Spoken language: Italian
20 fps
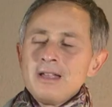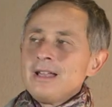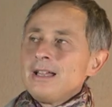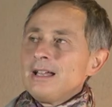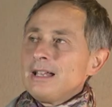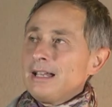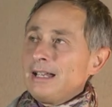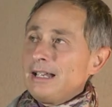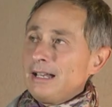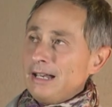
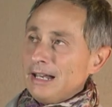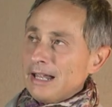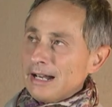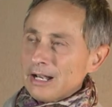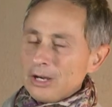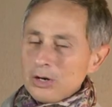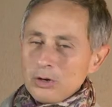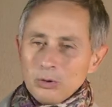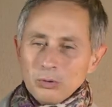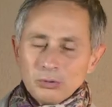eh, la
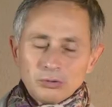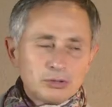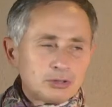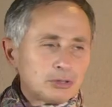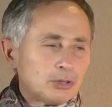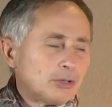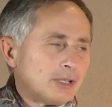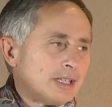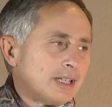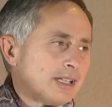
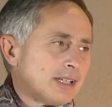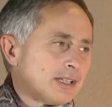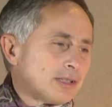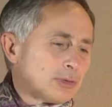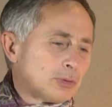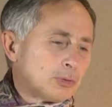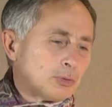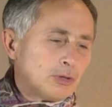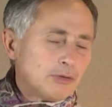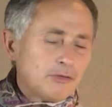racconto in
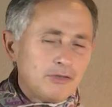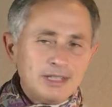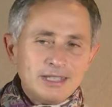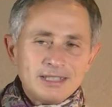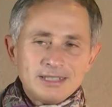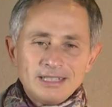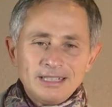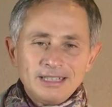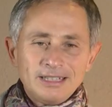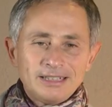studio
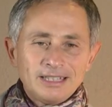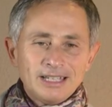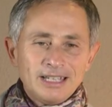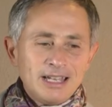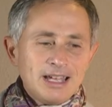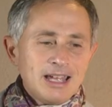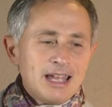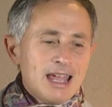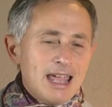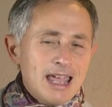visit
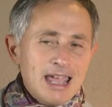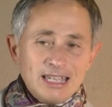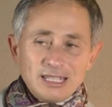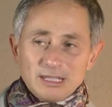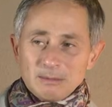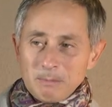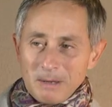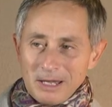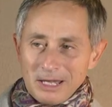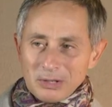e
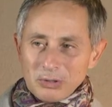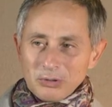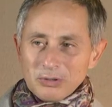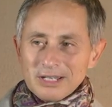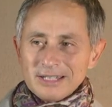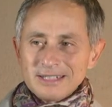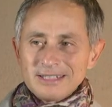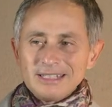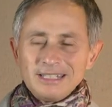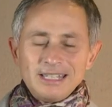spero
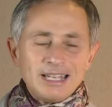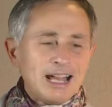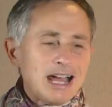che sia